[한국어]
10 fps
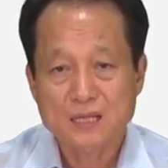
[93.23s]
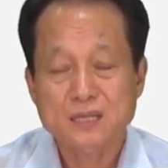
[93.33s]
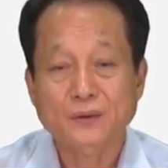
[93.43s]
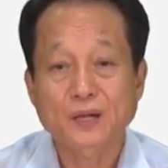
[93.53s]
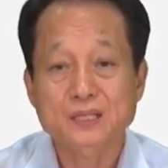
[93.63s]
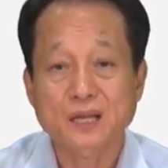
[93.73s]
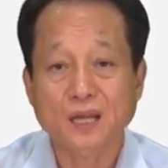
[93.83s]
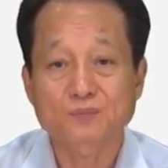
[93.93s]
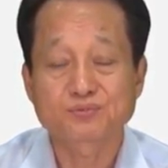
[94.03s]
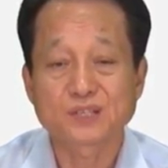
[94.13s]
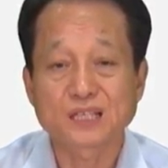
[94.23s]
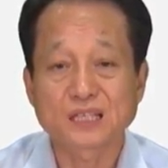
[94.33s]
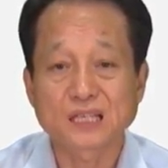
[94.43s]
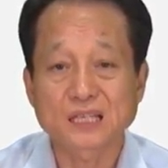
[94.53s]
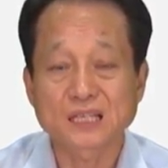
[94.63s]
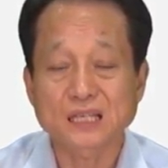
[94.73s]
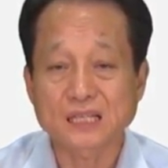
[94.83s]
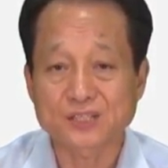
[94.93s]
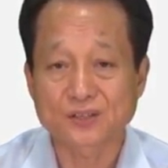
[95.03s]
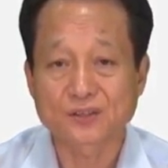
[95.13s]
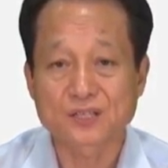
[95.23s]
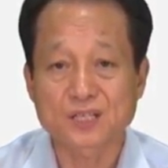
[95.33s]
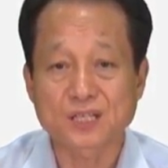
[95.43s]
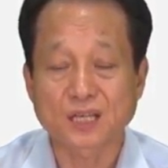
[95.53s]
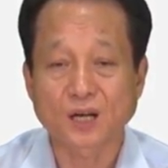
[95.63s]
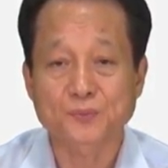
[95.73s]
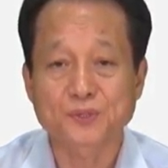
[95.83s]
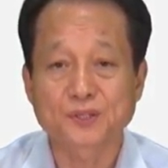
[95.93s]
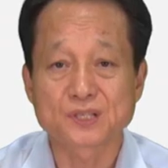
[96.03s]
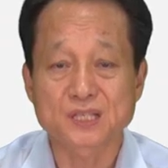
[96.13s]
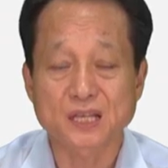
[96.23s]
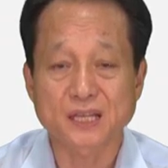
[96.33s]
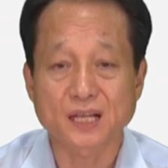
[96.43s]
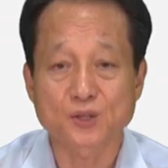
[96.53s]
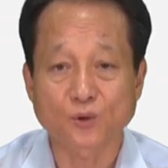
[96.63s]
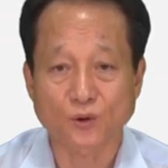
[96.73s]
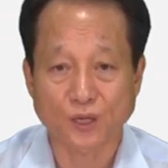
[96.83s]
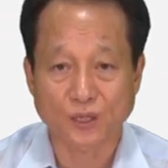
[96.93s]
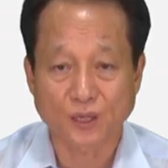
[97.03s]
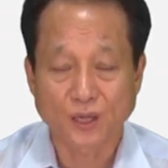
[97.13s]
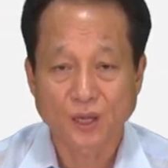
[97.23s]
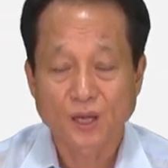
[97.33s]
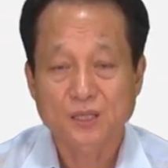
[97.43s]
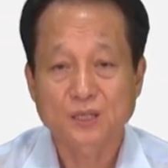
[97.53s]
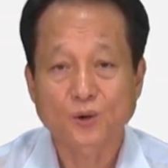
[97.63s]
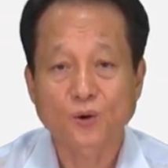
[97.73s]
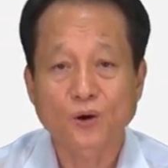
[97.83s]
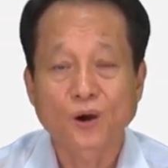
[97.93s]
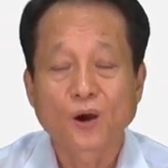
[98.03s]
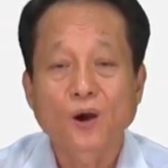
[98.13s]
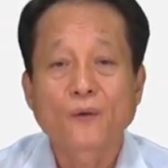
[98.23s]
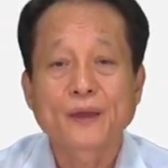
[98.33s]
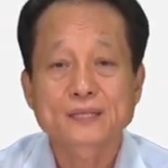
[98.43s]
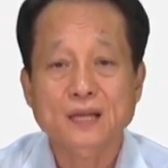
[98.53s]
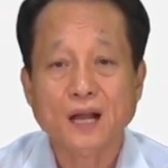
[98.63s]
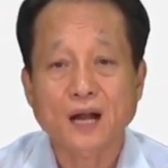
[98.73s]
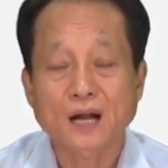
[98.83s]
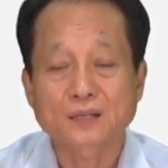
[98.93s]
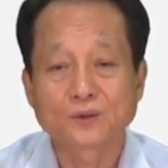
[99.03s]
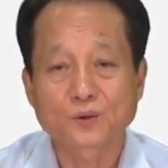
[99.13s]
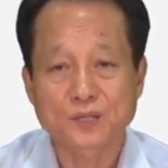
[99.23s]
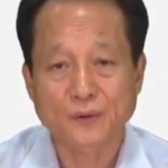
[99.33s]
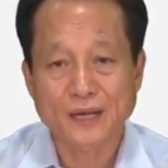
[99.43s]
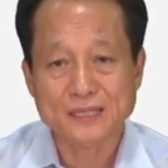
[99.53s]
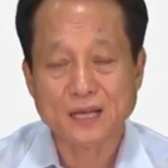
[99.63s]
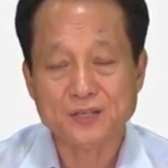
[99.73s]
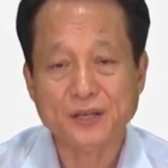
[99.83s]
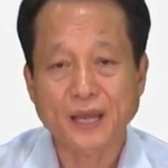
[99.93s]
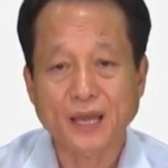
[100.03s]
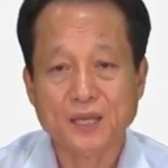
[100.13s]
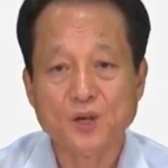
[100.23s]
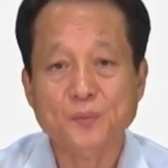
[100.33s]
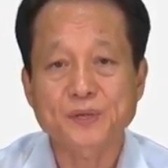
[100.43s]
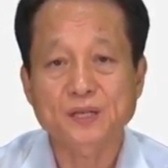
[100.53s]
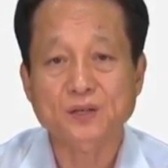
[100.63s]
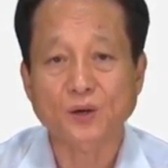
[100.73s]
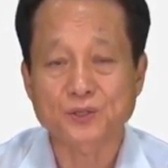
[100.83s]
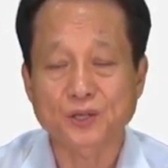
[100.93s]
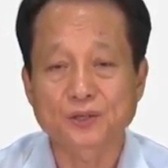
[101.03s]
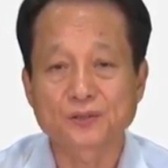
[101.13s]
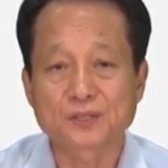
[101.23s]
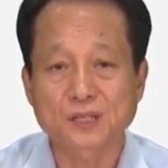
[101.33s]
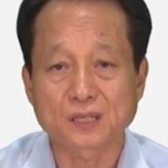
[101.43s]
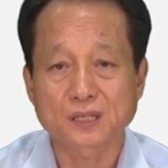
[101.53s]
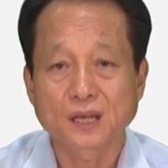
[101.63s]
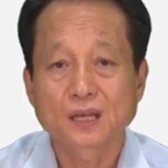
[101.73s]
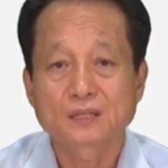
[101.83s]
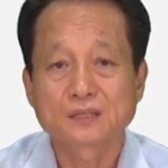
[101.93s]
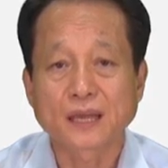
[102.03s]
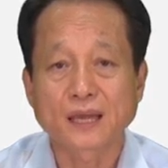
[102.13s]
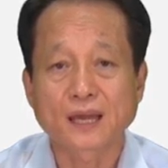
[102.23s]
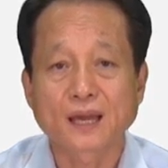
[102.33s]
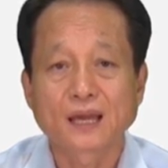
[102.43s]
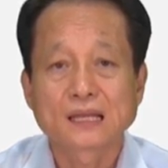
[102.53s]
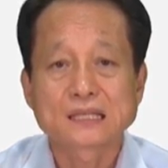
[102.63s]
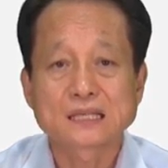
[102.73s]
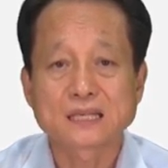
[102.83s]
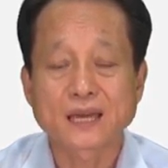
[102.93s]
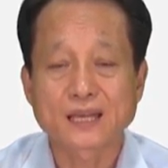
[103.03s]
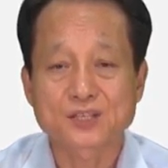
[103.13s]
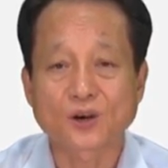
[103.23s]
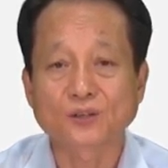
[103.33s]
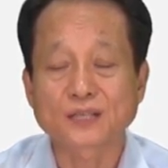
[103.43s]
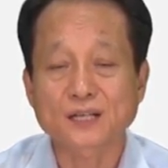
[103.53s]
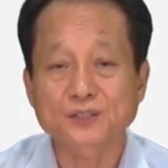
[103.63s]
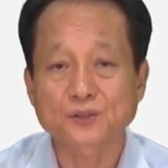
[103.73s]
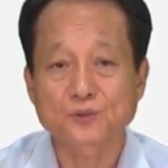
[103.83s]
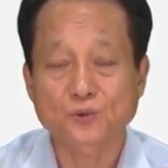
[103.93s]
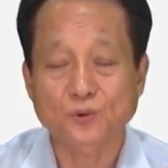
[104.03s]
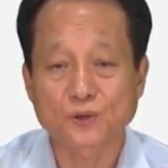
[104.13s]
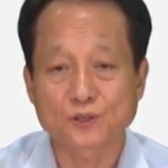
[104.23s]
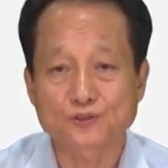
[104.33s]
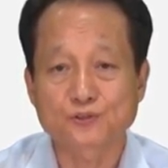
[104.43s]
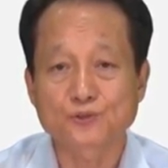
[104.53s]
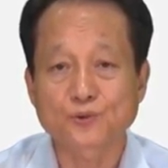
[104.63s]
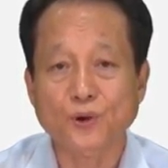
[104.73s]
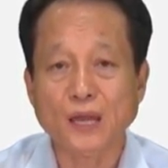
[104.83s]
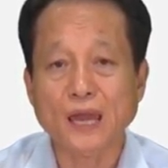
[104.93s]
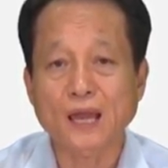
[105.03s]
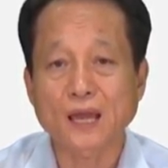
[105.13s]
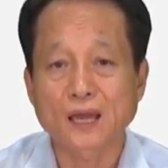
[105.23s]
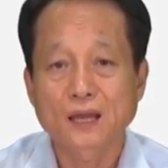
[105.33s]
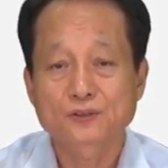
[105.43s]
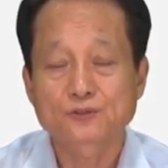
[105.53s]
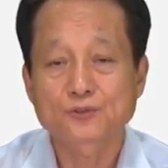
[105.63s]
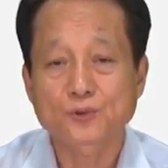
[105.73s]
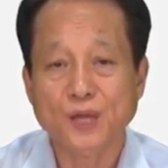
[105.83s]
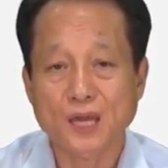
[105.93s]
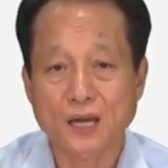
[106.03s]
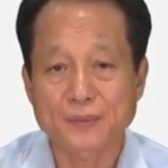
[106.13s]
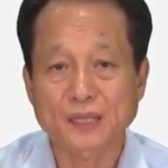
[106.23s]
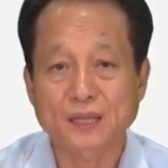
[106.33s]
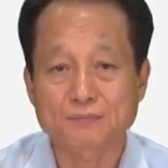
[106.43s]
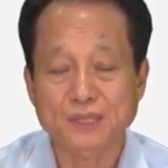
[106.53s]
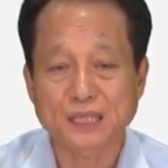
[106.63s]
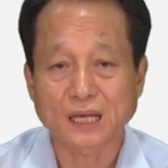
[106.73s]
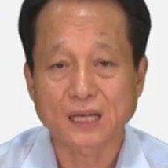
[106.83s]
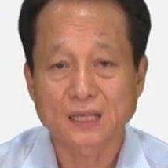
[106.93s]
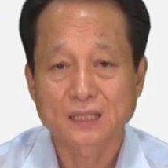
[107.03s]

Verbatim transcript: 생활상의 불이익이 있었는지 없었는지에 대한 요건, 그리고 회사가 근로자와 사전에 협의를 거쳤는지 등의 징계의 정당성 요건을 충족해, 충족해야만 됩니다.